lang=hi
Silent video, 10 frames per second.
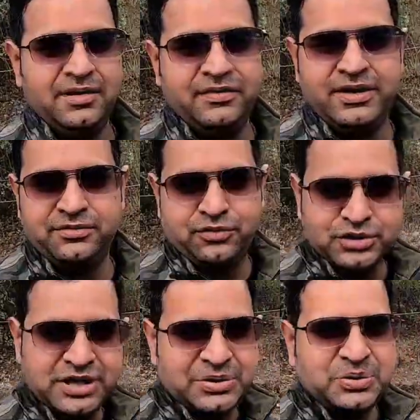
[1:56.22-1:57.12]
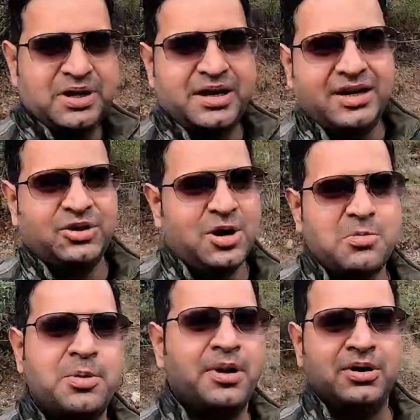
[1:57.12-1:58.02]
फिर वो चाटू कर गए तो
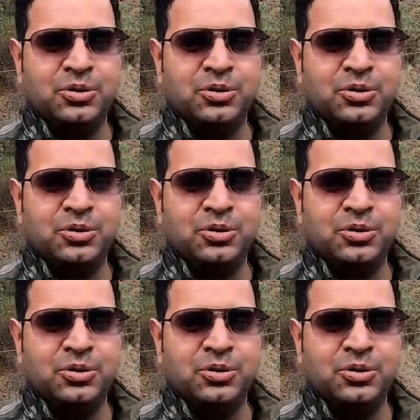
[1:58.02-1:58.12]
हमें बड़ा